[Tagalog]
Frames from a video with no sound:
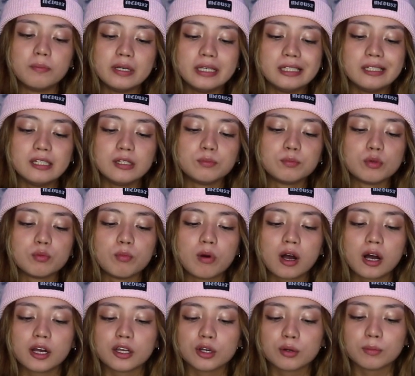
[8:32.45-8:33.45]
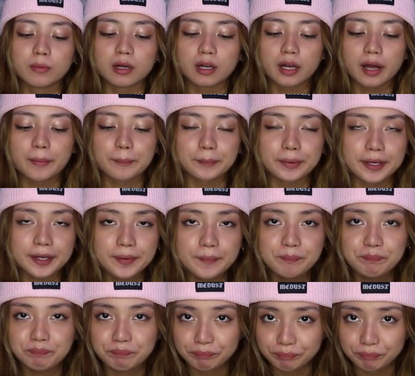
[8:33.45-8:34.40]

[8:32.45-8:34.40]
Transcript: mahilig po ba kayong magkape?